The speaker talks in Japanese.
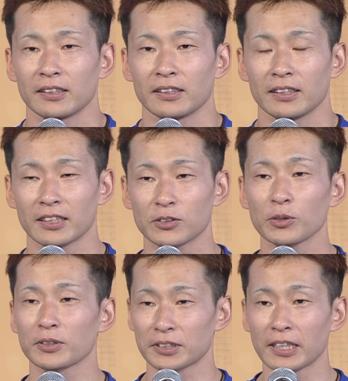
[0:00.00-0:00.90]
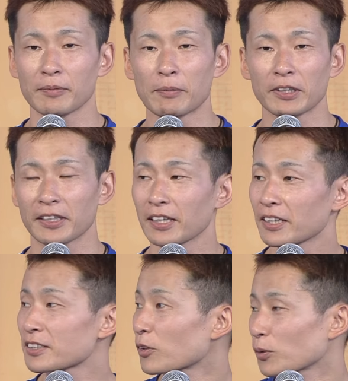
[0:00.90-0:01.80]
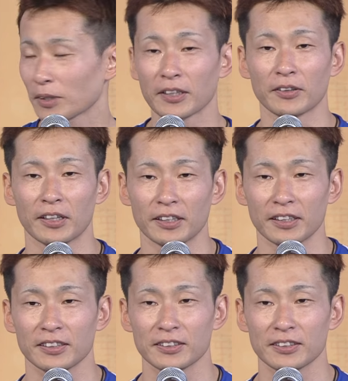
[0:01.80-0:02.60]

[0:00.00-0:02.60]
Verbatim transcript: いやそうですね今まで経験したことないぐらい